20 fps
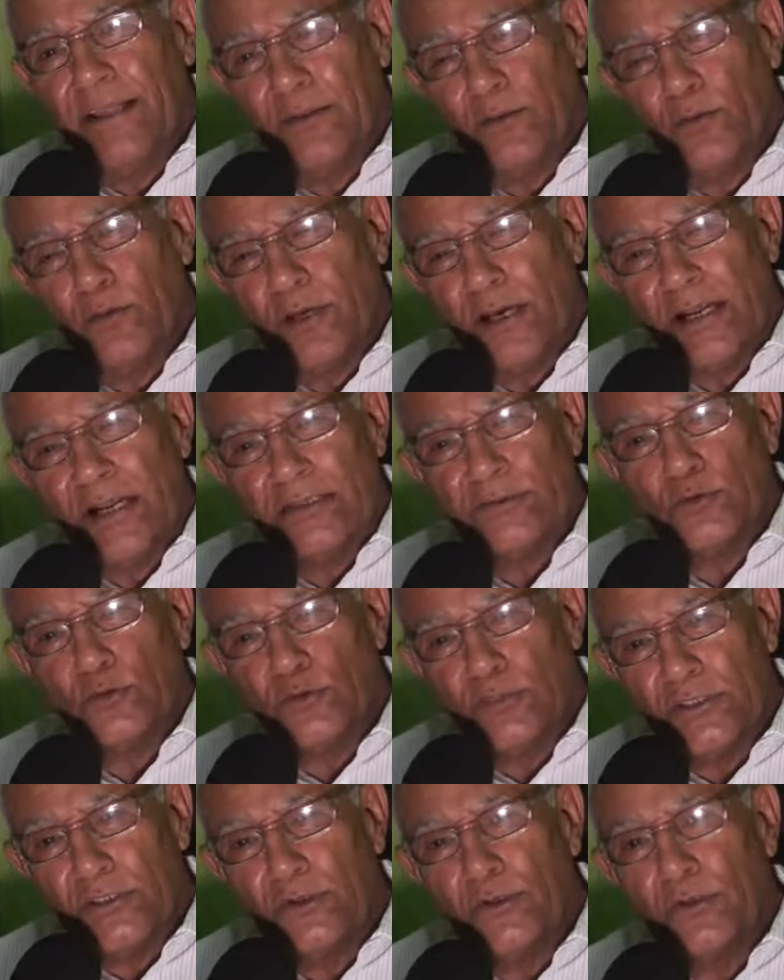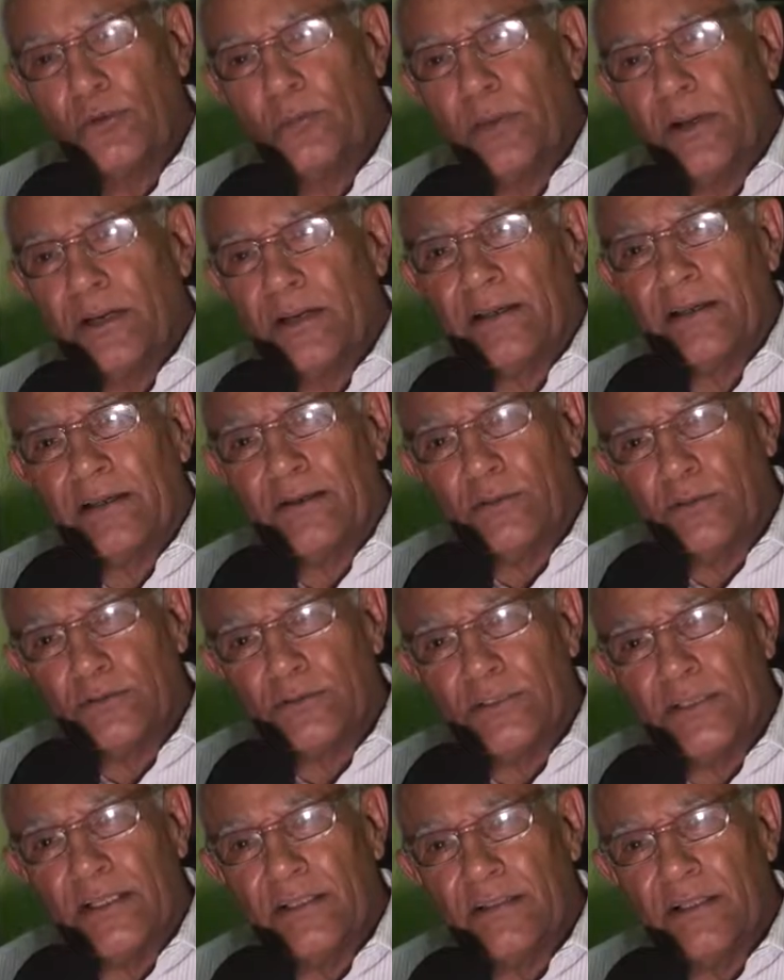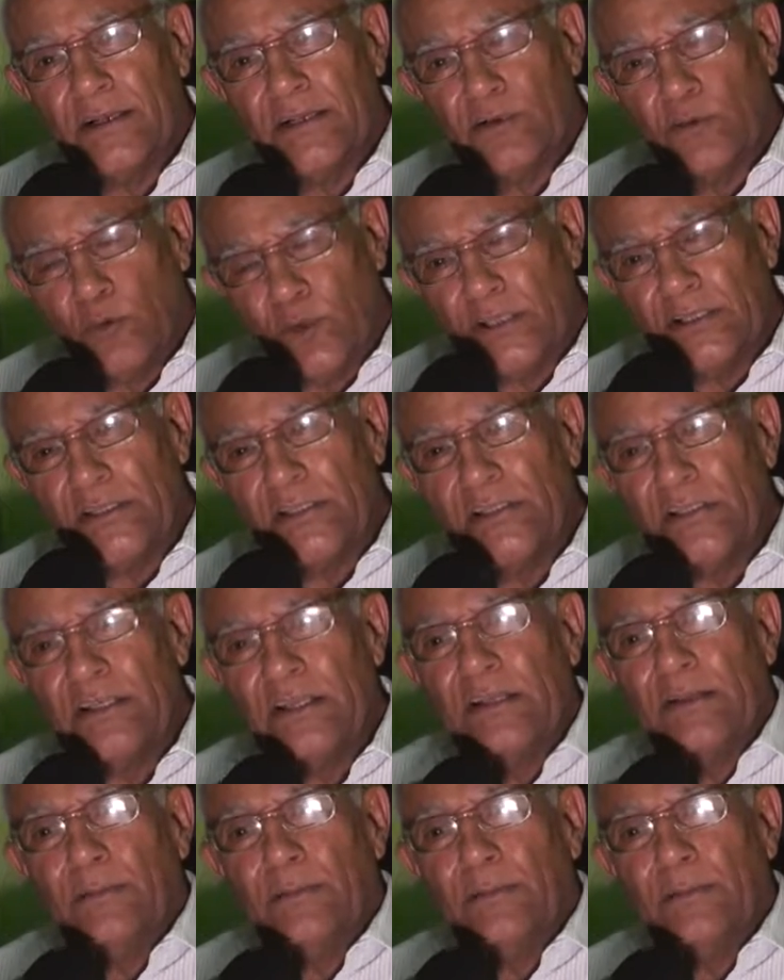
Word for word: educar a sus hijos para que no sean delincuentes,